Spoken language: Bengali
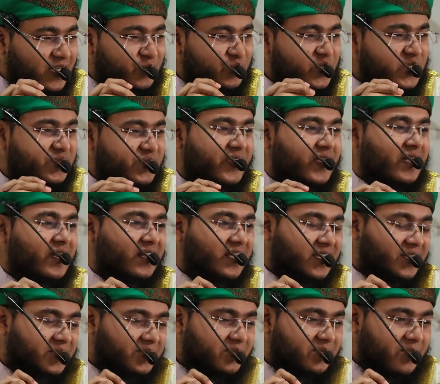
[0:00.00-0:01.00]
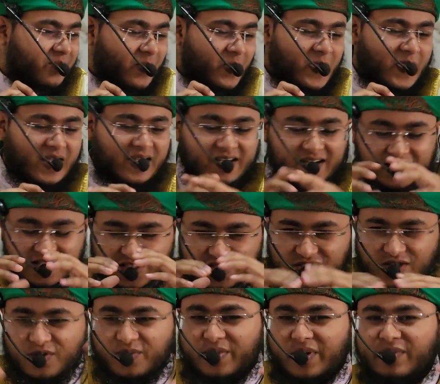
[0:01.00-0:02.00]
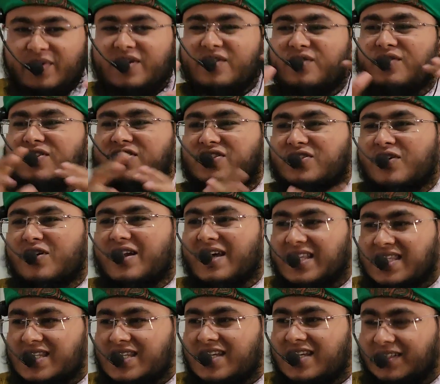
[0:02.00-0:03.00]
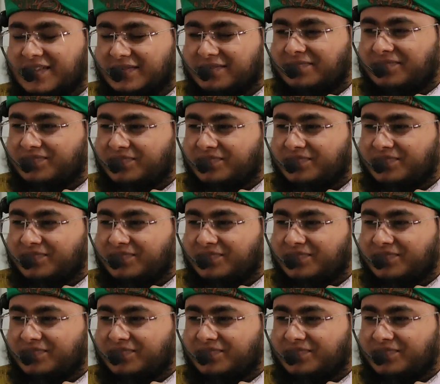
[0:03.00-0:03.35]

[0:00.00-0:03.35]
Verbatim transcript: অ্যাটমসফেয়ারে নিচেও বিভিন্ন স্তর আছে